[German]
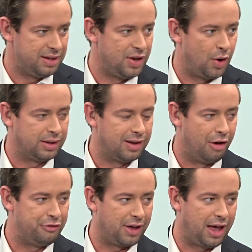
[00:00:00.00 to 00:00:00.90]
die wir heute
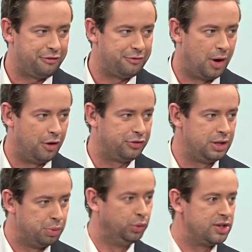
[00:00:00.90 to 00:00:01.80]
aufgreifen, auf
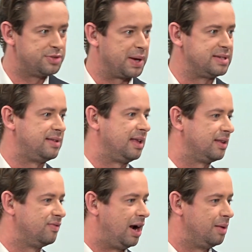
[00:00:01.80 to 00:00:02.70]
die Bundespräsidentenwahl